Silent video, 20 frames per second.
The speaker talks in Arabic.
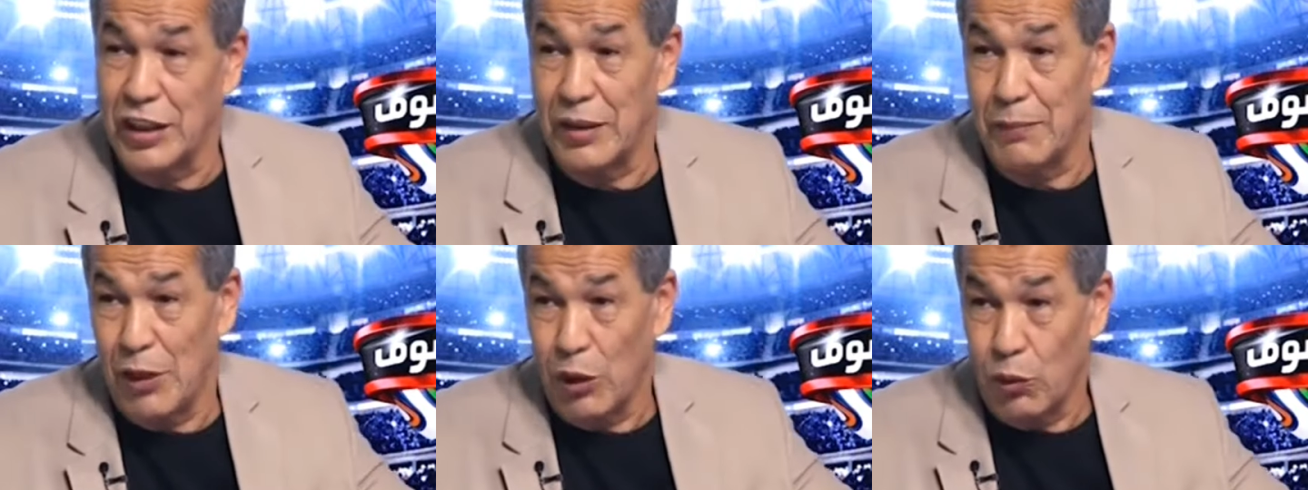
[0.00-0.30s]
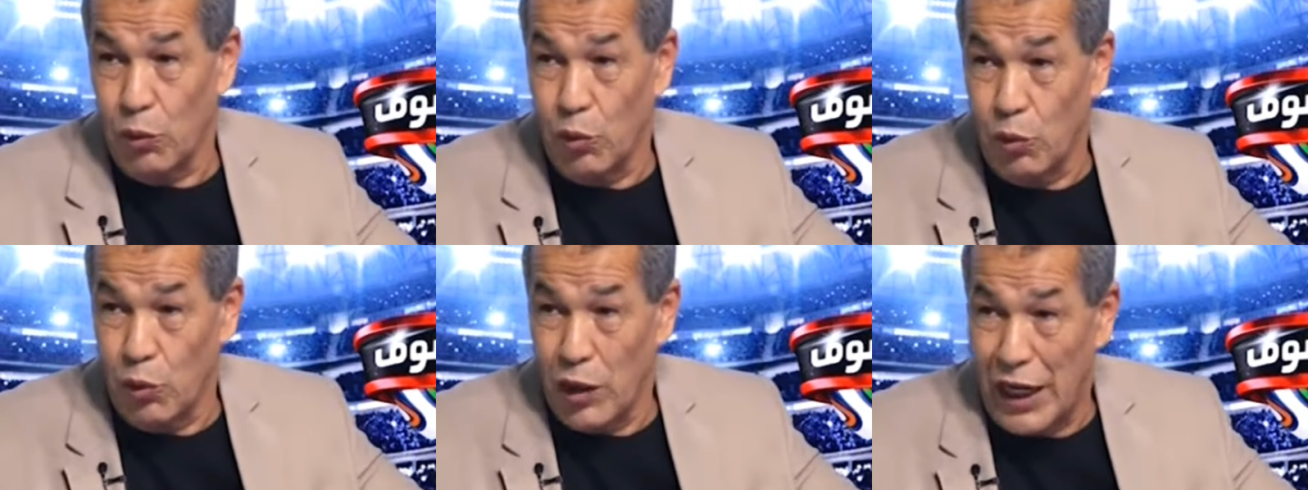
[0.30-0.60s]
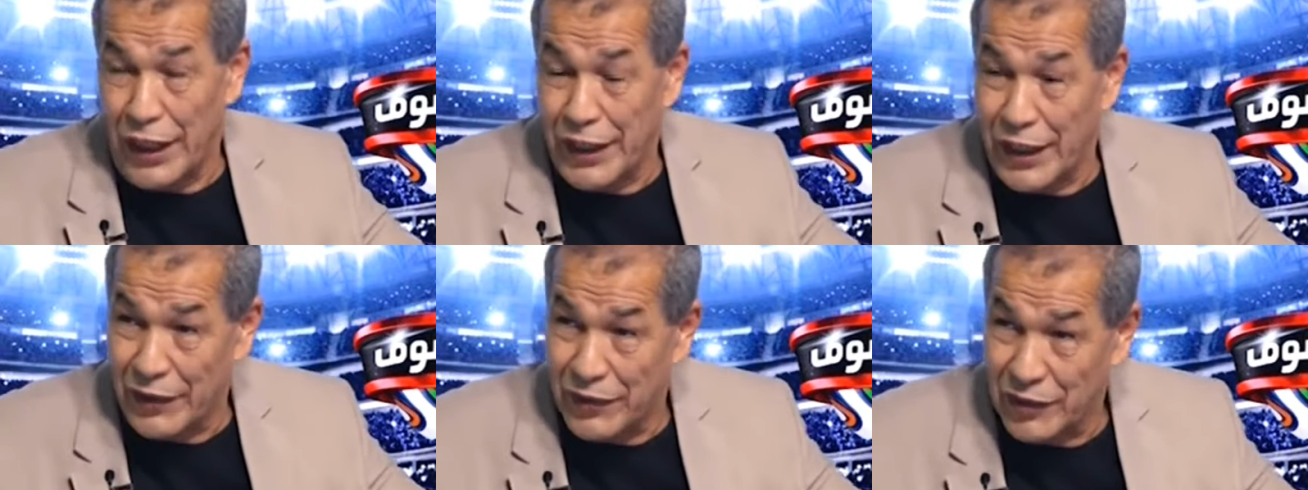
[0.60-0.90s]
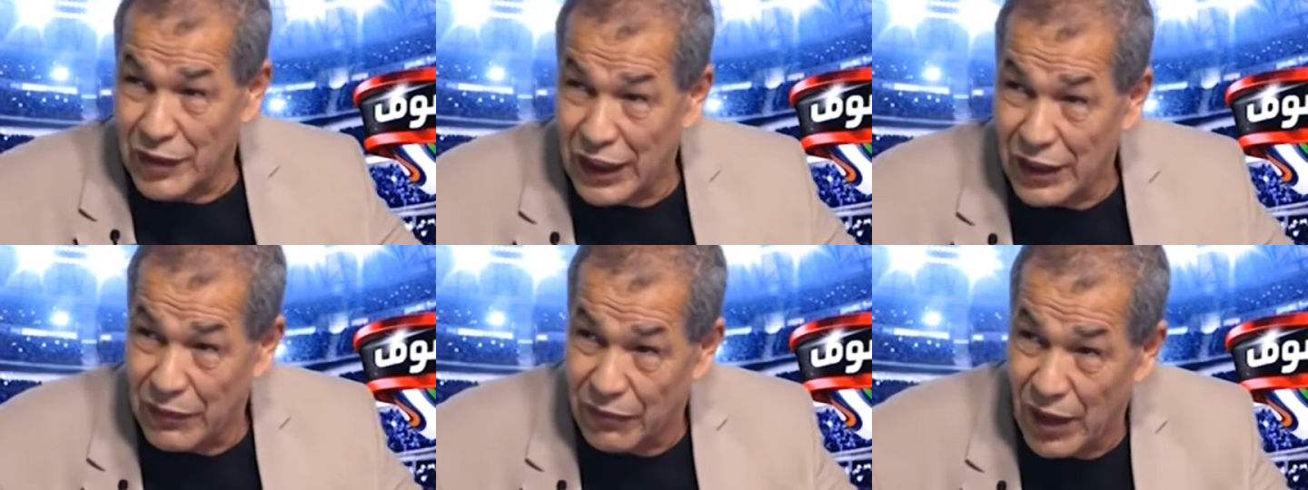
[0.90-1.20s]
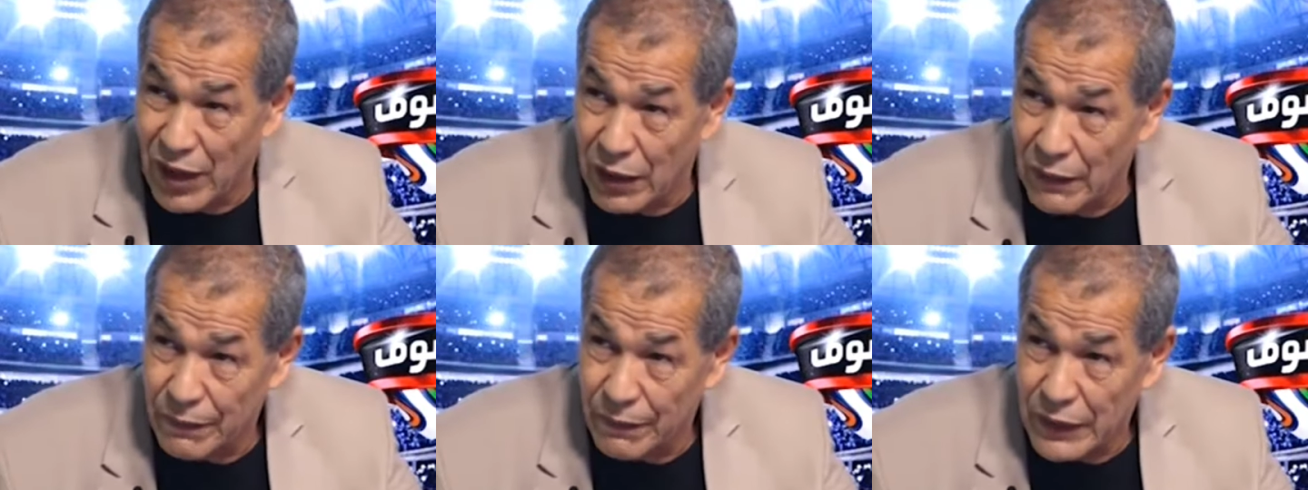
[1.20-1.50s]
كما نقولوا لها حنا
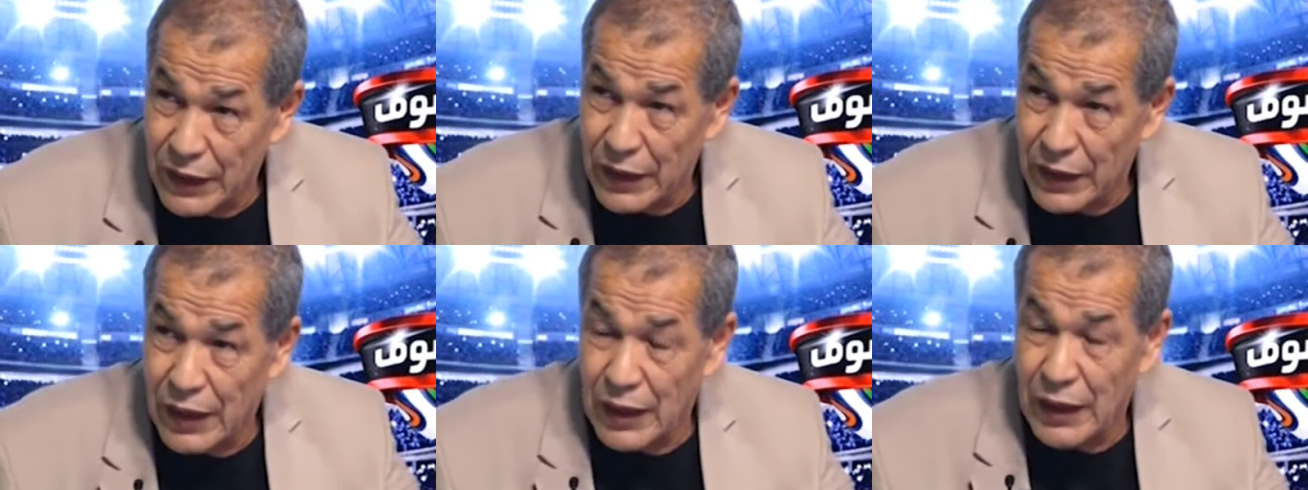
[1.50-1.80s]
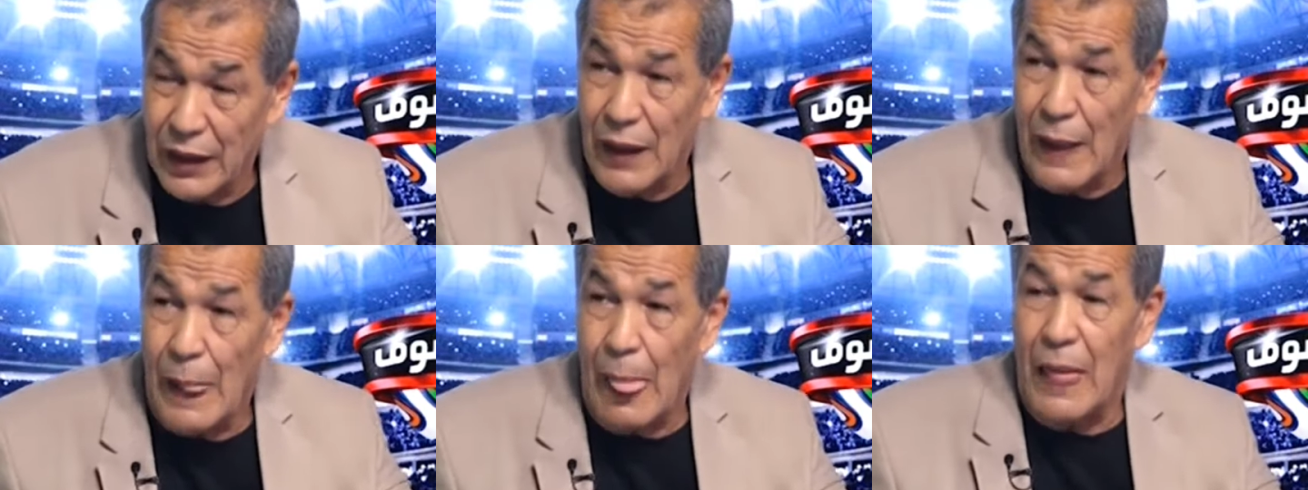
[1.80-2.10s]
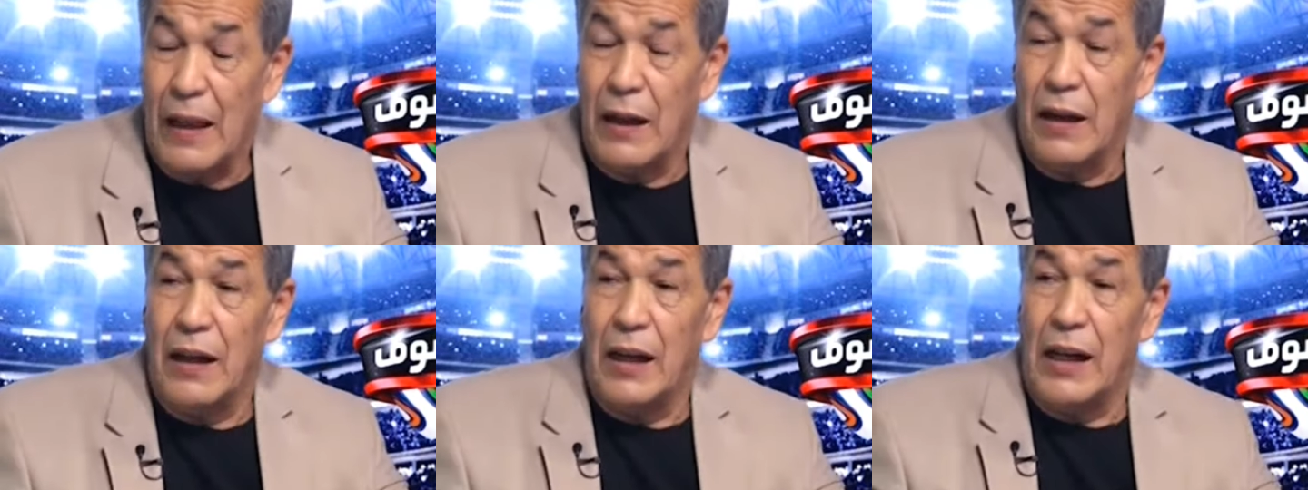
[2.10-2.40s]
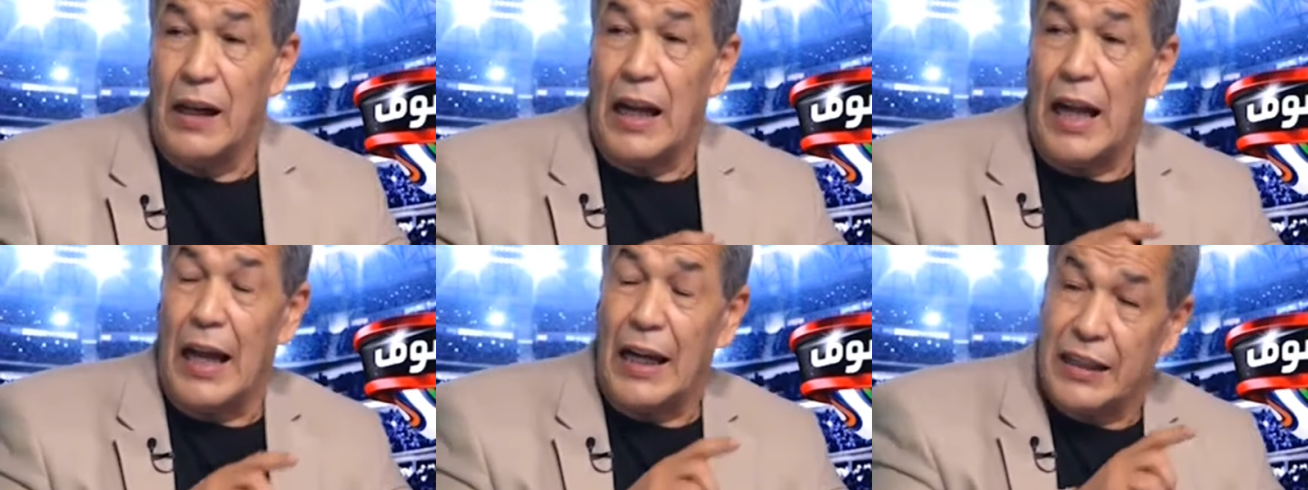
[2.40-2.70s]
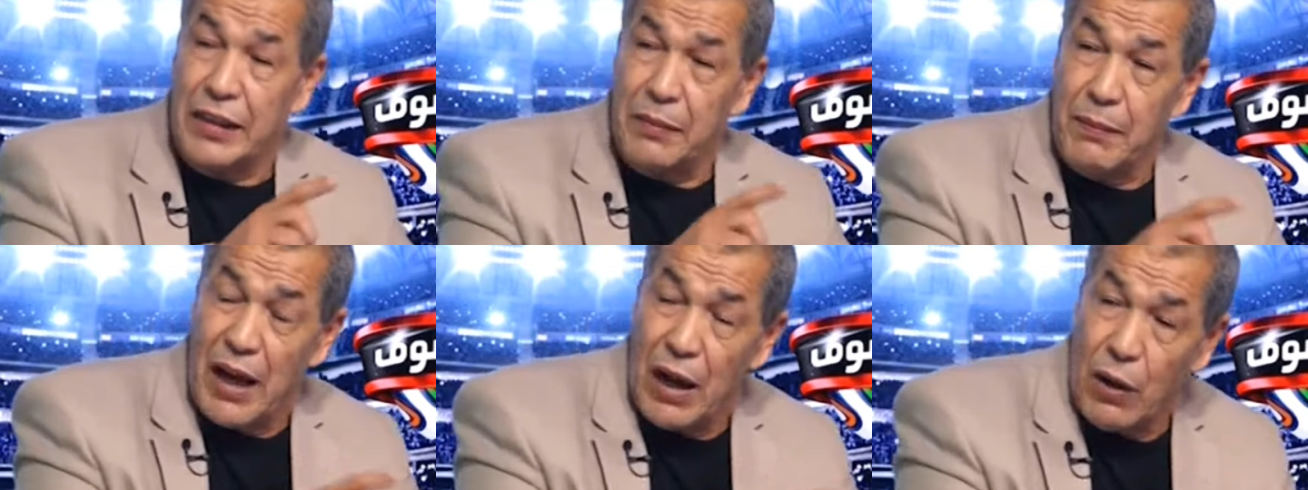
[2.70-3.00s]
السقيفه
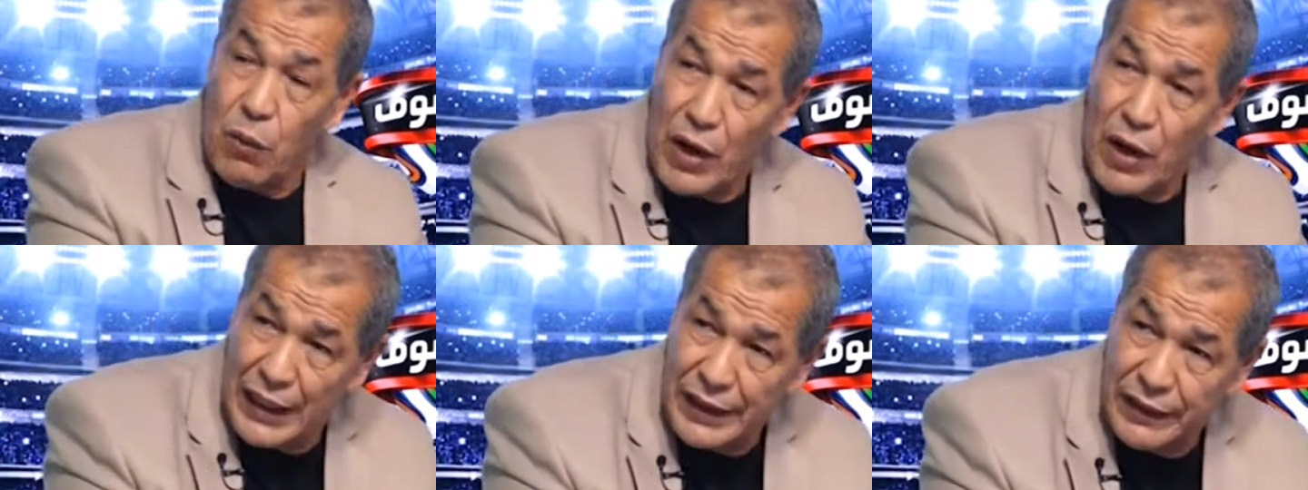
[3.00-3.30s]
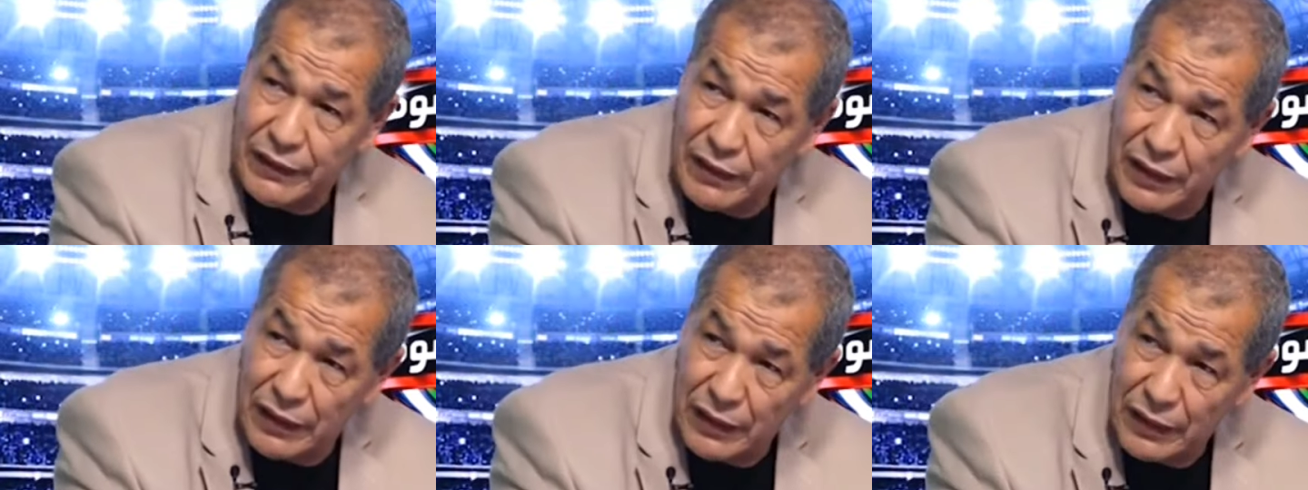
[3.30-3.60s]
حاكمها واحد